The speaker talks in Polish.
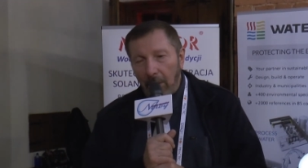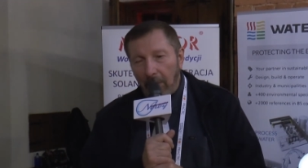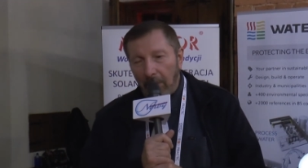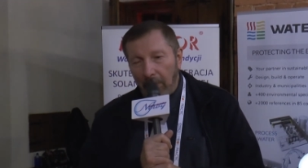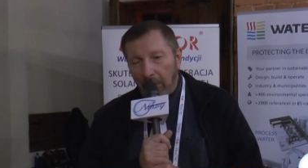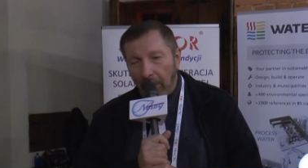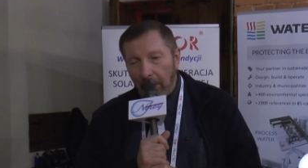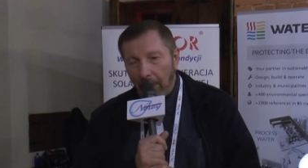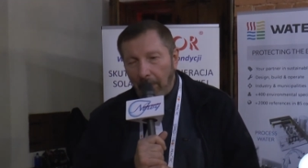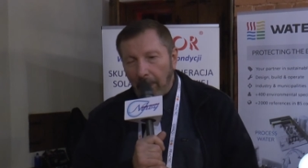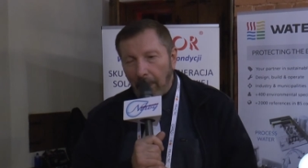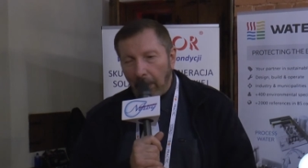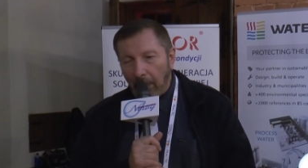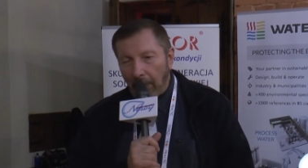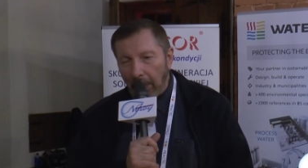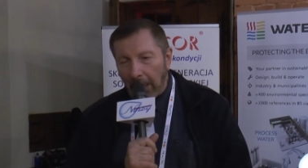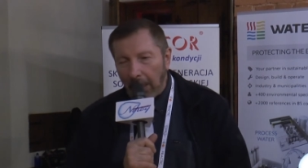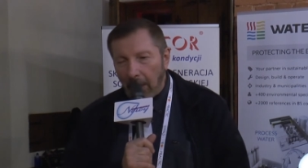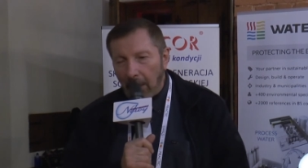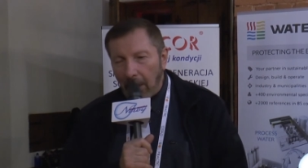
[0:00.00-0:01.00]
w tym
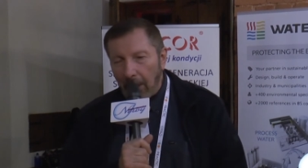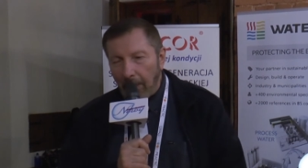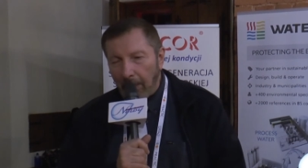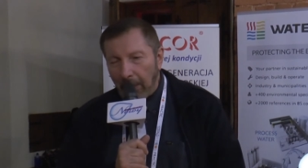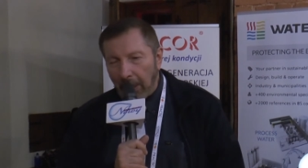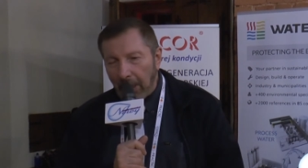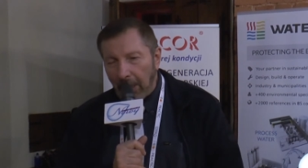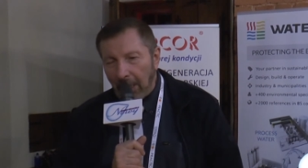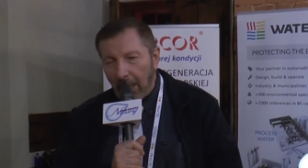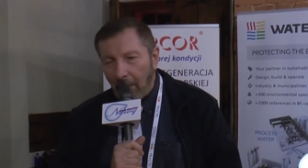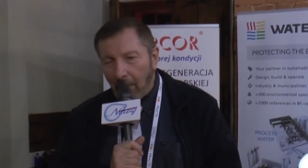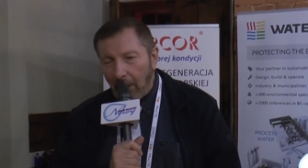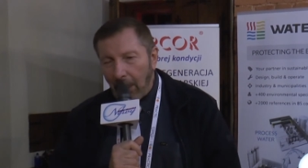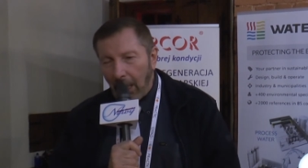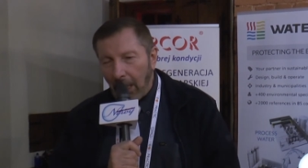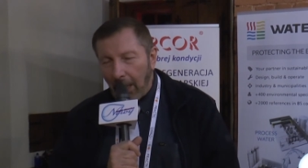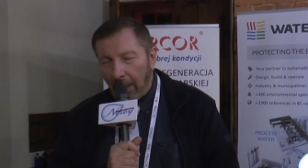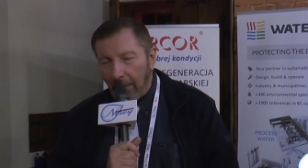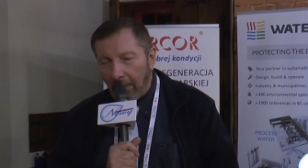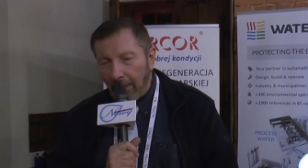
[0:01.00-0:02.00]
momencie przy
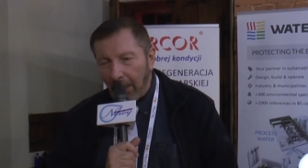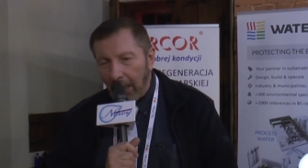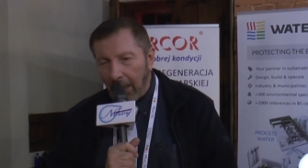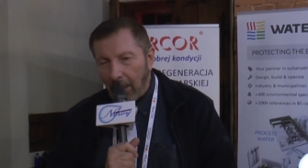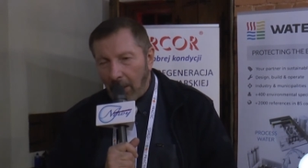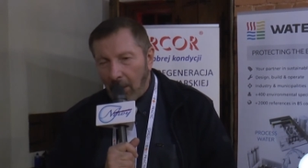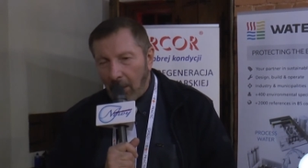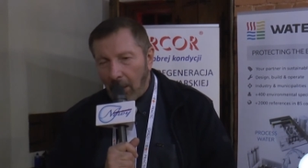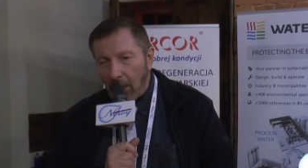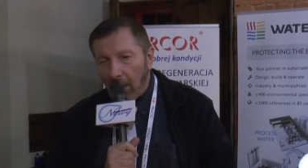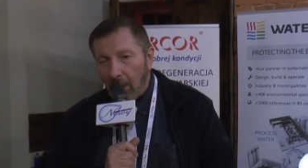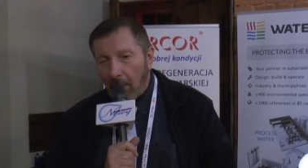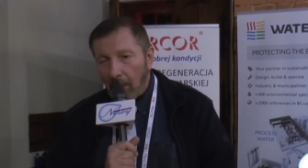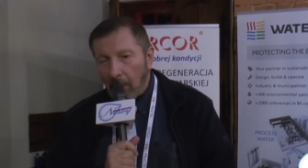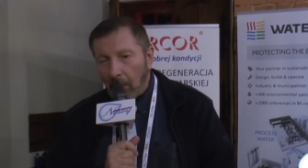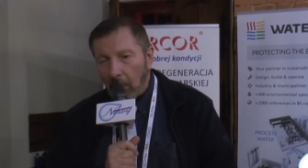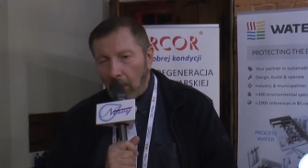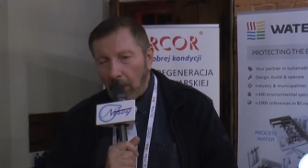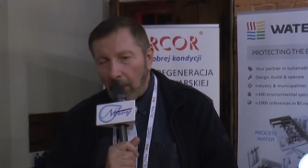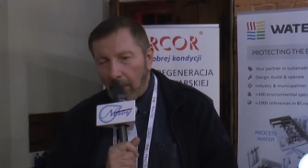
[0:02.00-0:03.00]
działkach większych
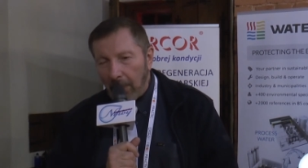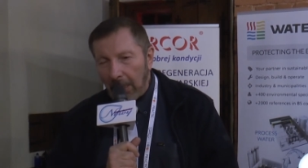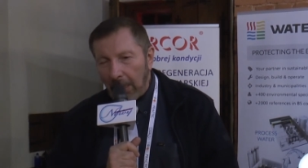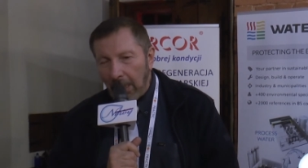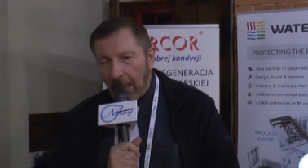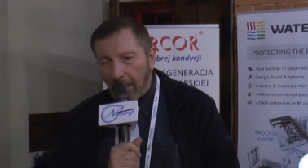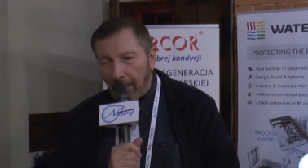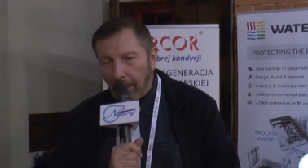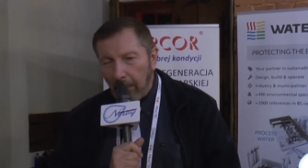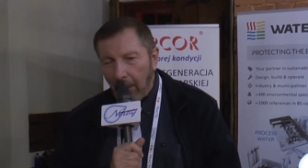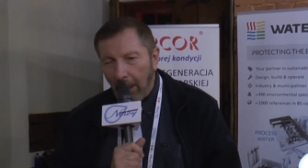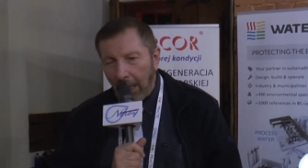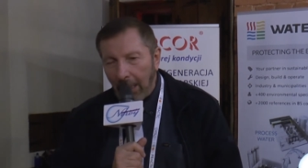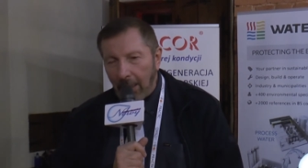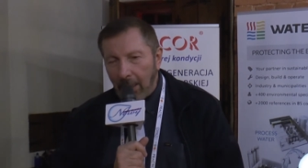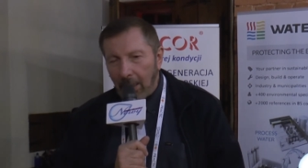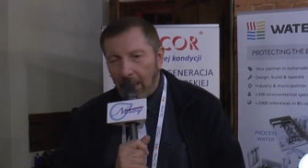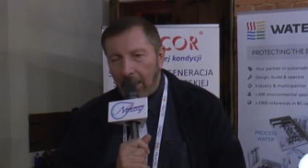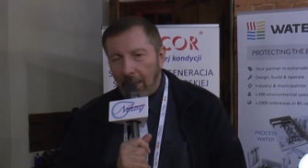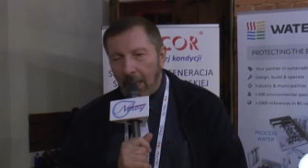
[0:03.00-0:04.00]
musimy
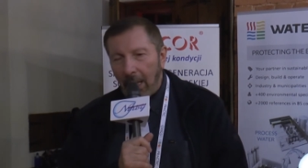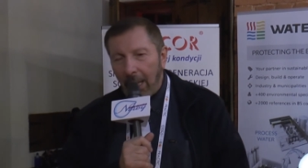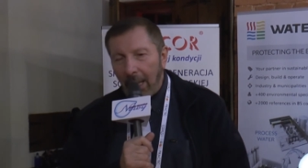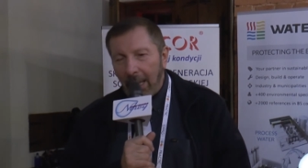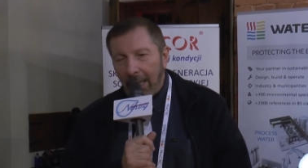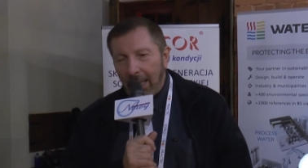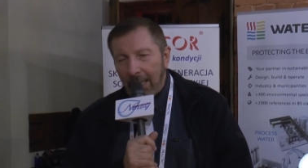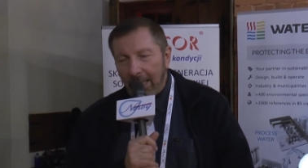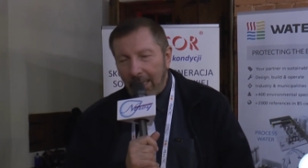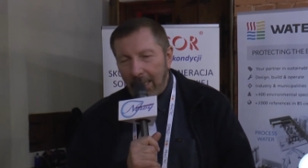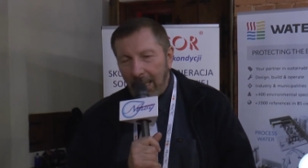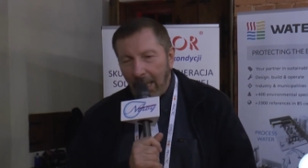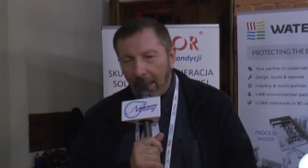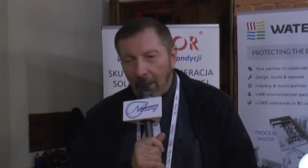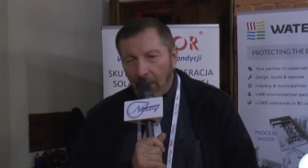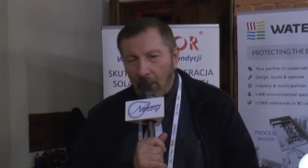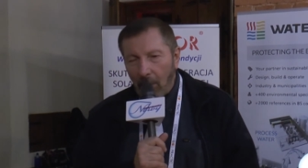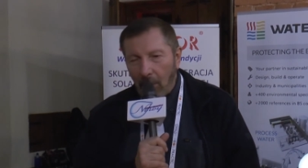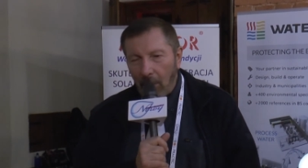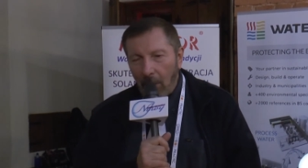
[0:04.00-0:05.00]
zapłacić za
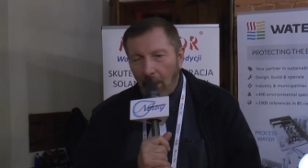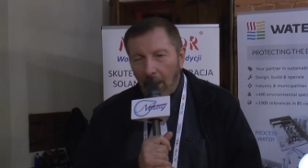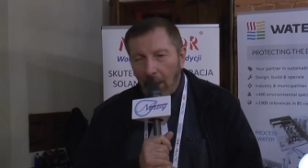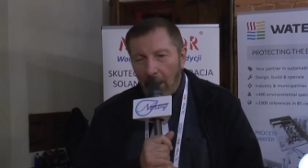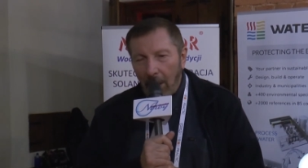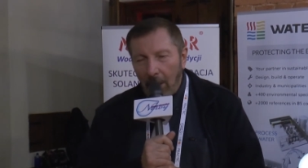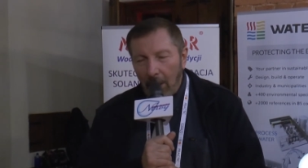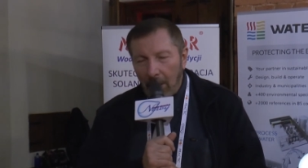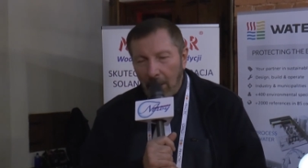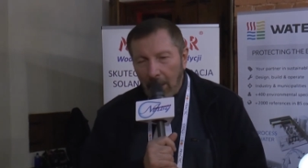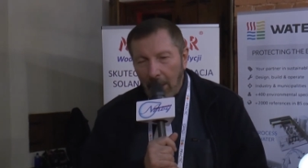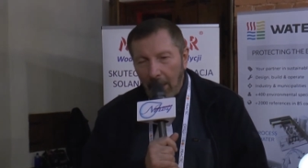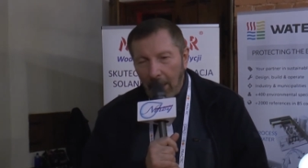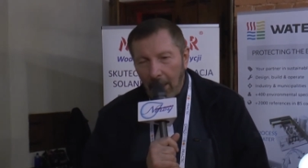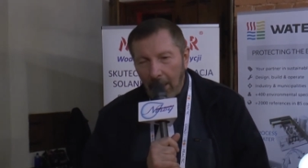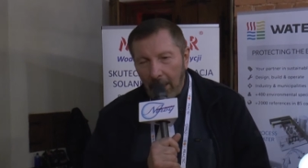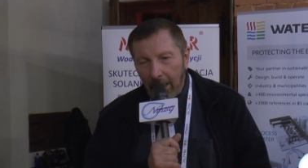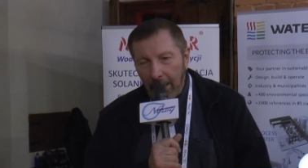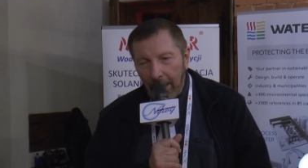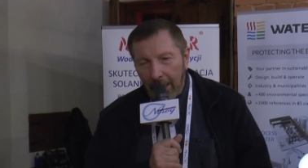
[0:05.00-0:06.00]
to,
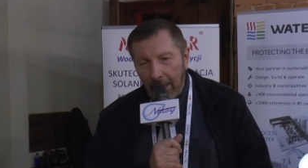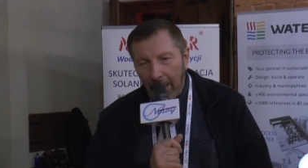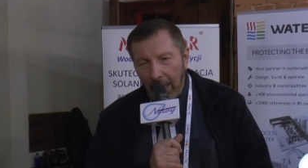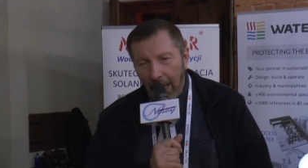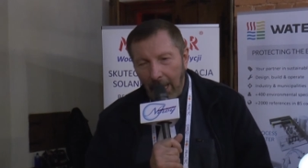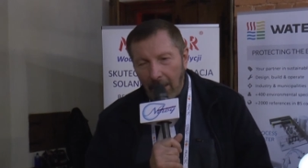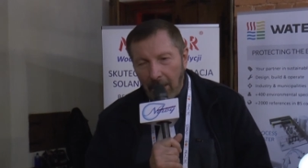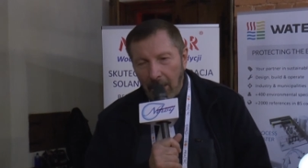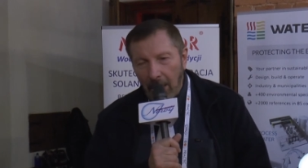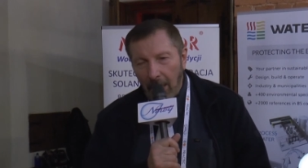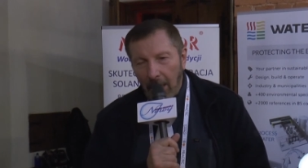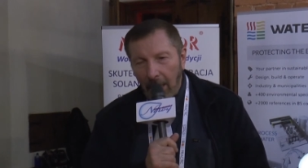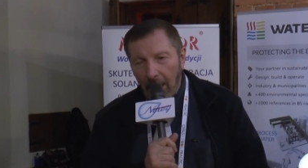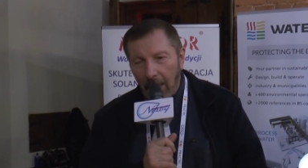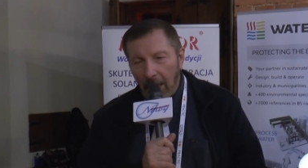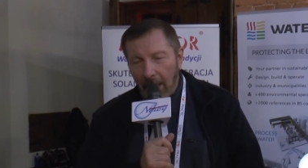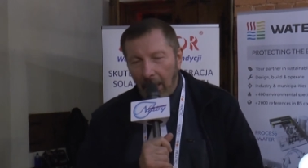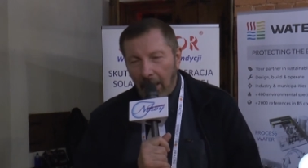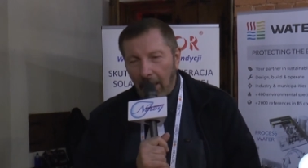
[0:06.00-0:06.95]
że nasza,